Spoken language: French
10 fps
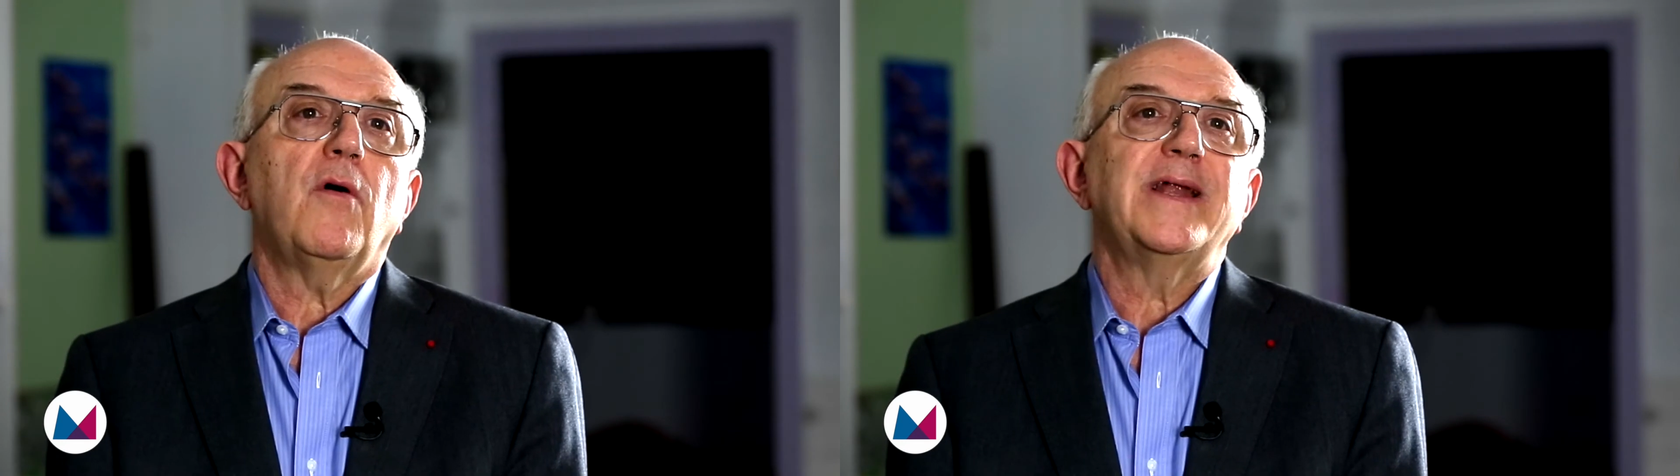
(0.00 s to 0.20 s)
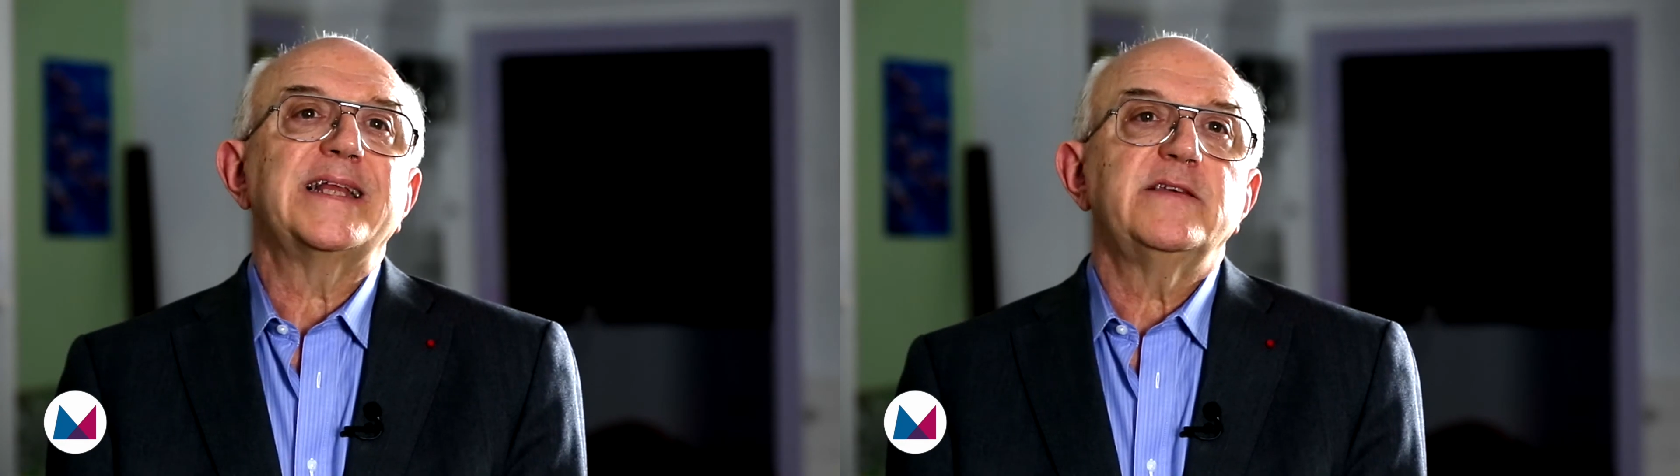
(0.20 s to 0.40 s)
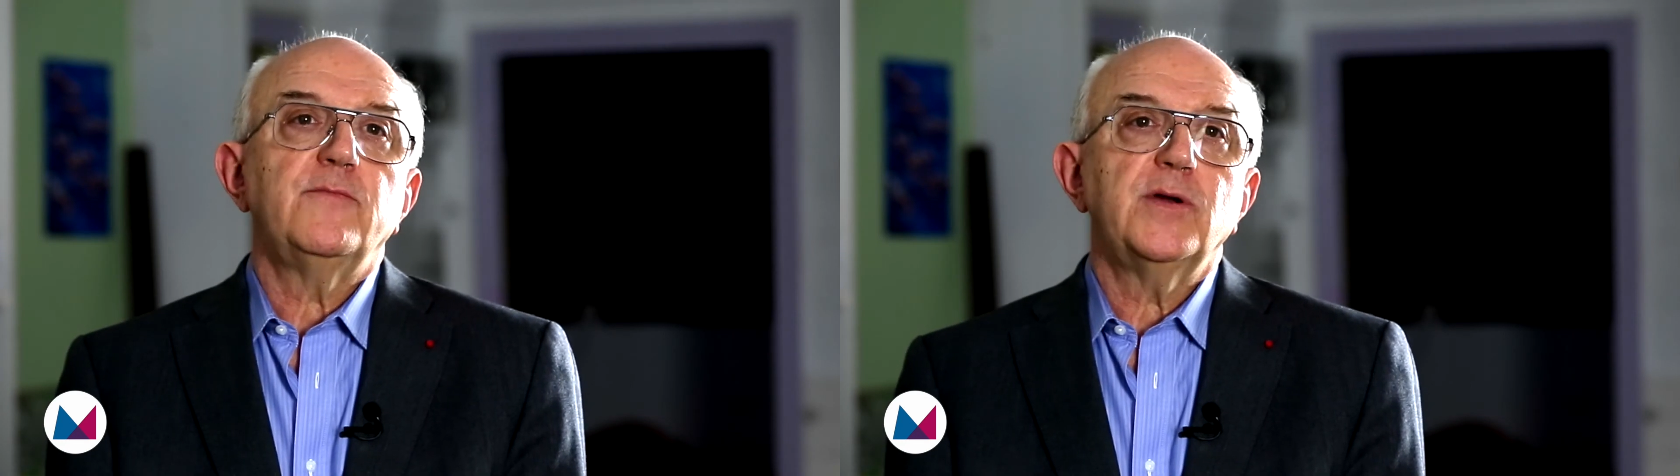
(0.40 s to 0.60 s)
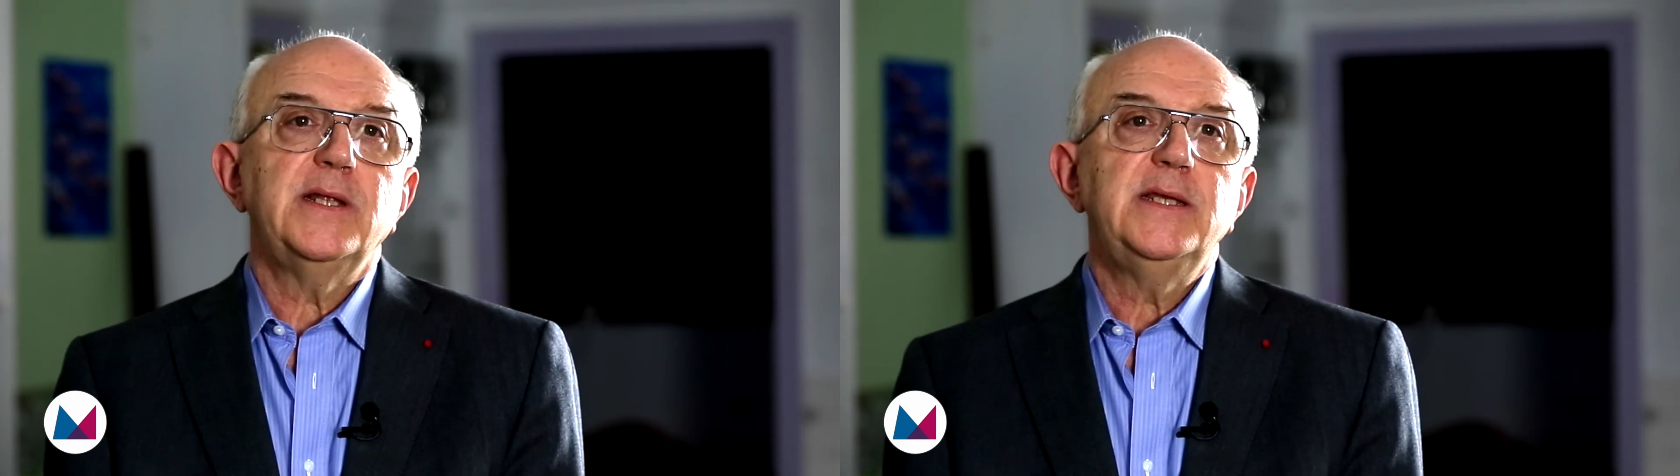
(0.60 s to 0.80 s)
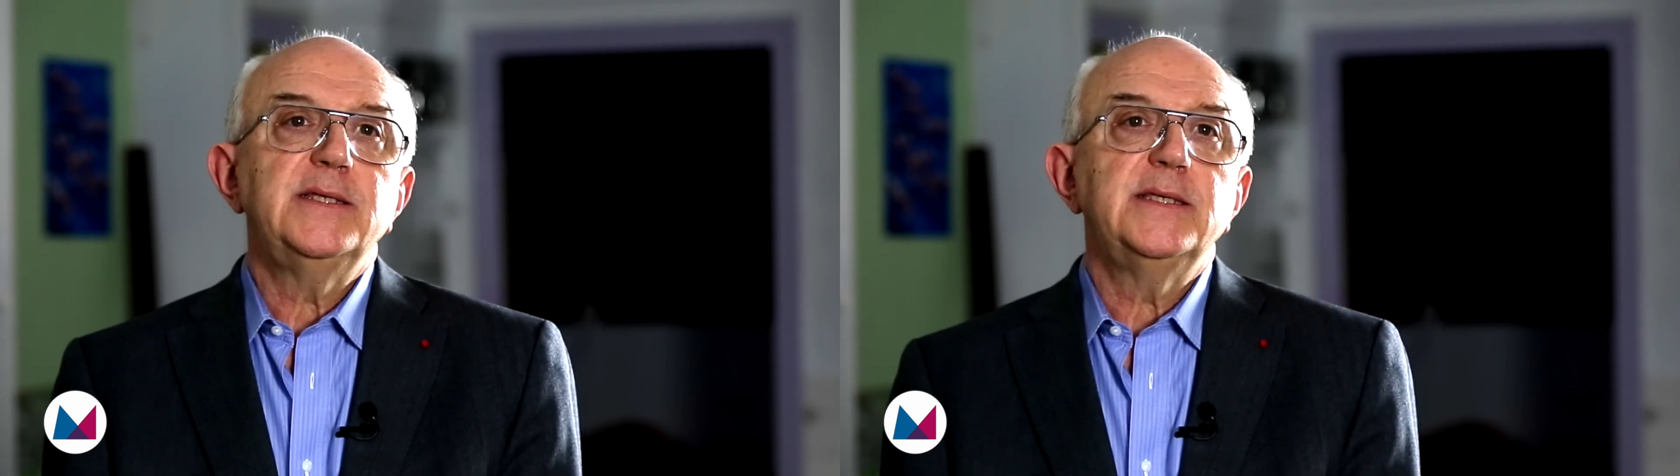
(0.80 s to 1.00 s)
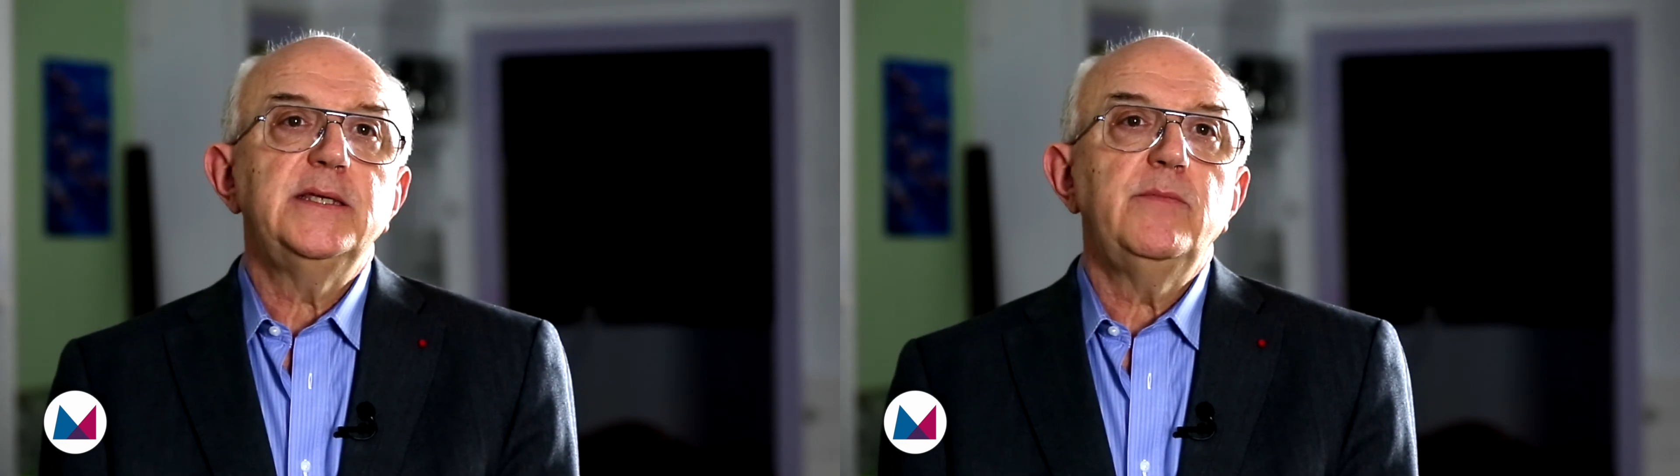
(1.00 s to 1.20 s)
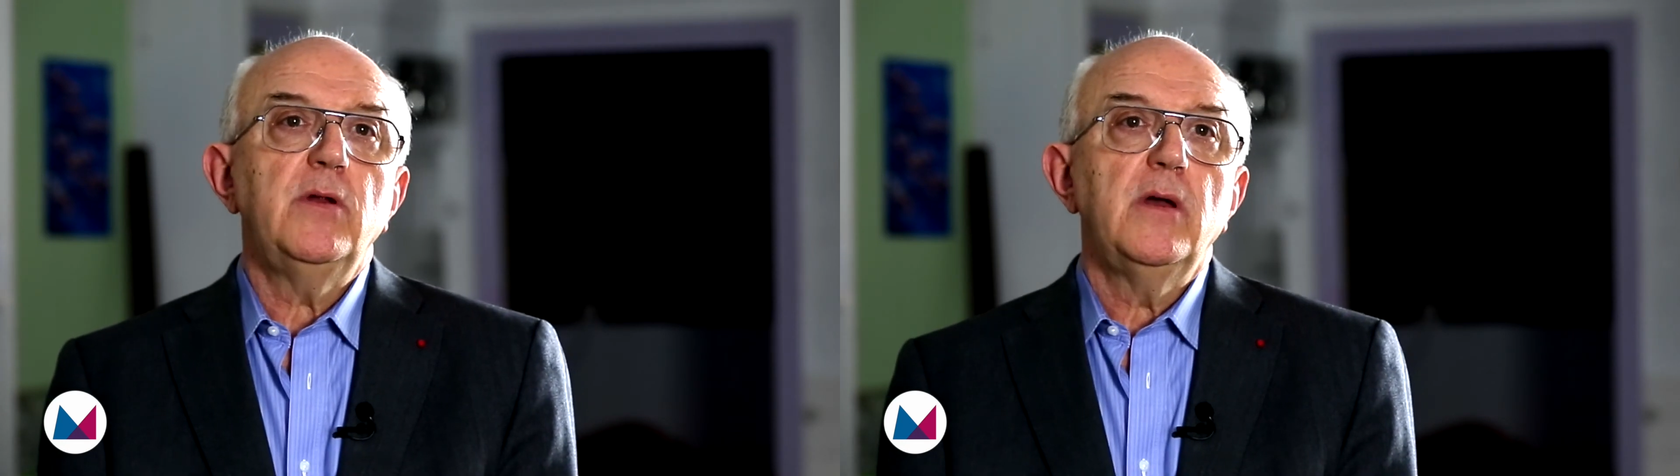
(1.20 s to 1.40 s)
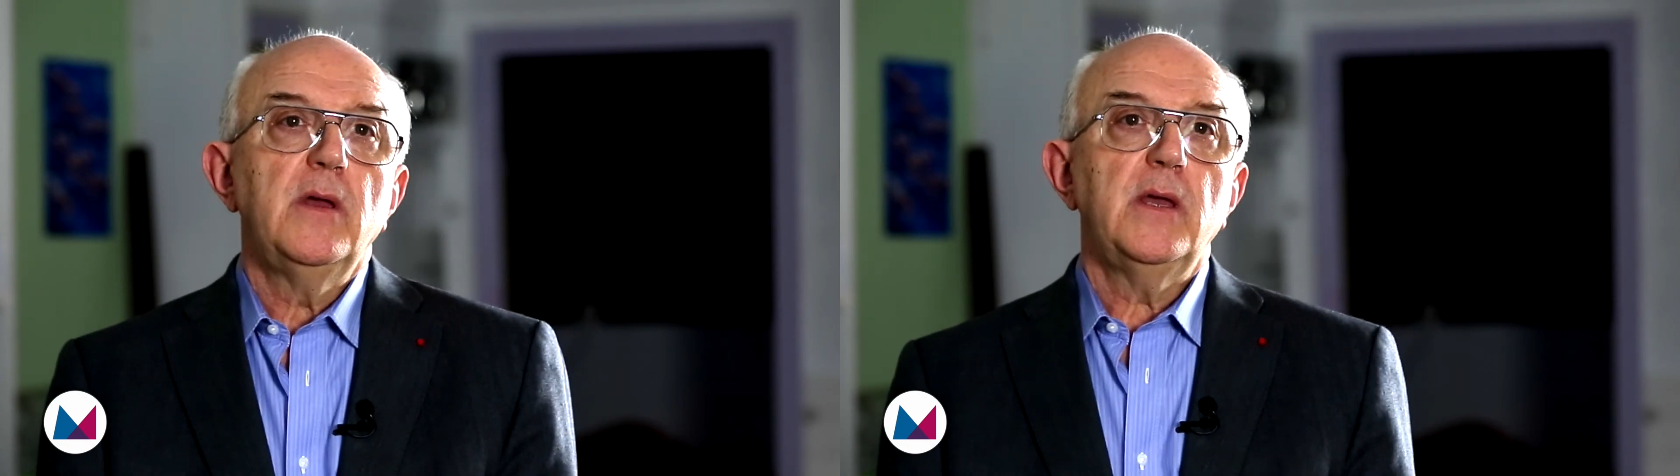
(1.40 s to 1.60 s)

relativement illisible